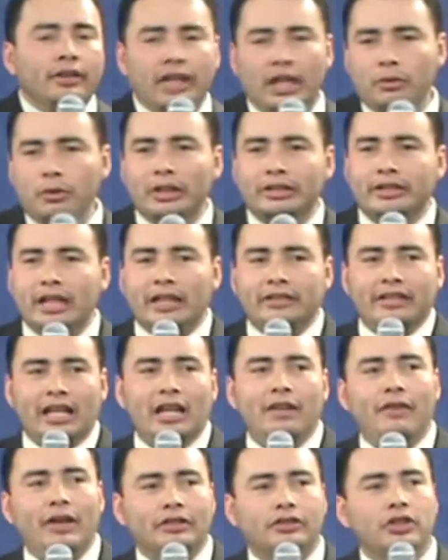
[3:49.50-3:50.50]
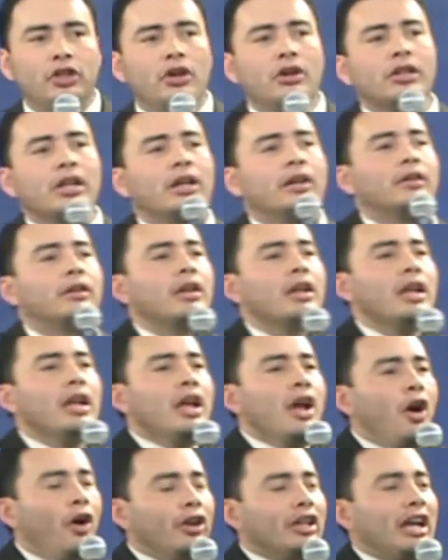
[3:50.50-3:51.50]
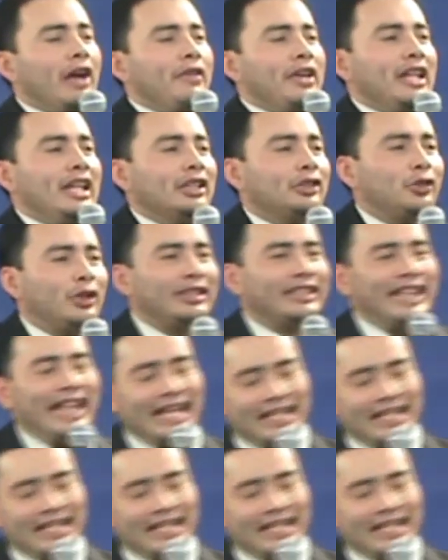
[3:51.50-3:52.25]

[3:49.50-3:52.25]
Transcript: de nuestra salvación Oiga bien, esto es